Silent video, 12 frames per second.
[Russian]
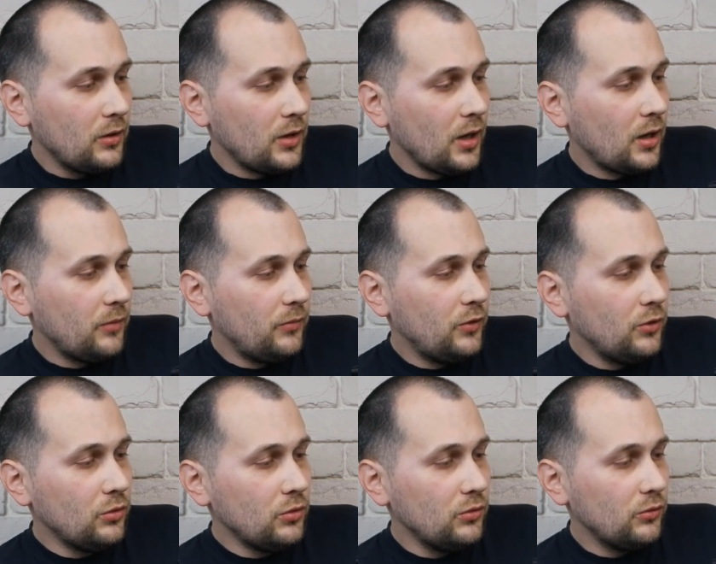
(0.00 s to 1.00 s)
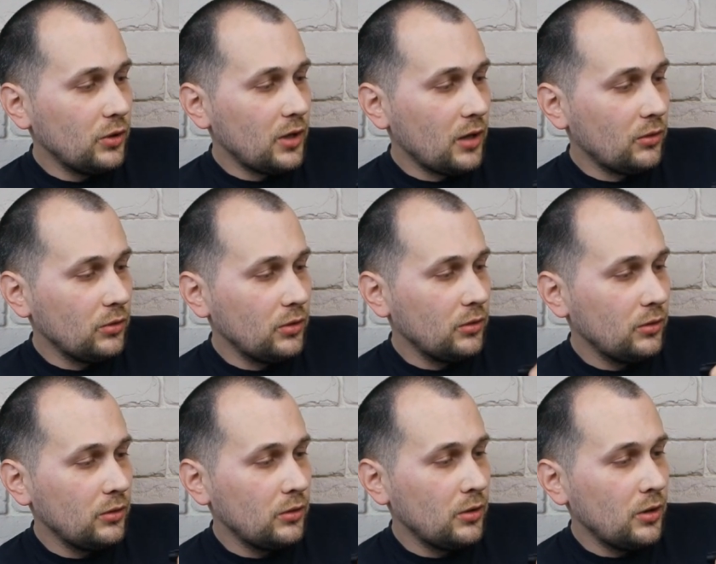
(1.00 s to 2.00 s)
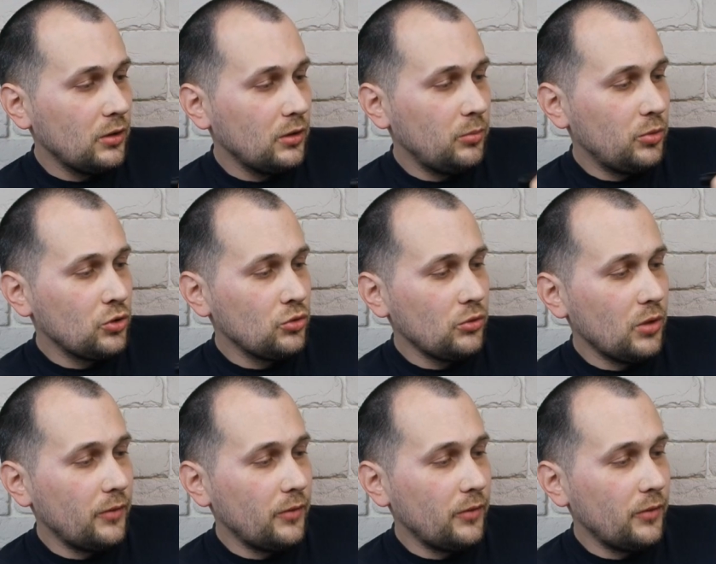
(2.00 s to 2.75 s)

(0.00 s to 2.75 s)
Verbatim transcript: Я их обведу вот так вот. Напишу,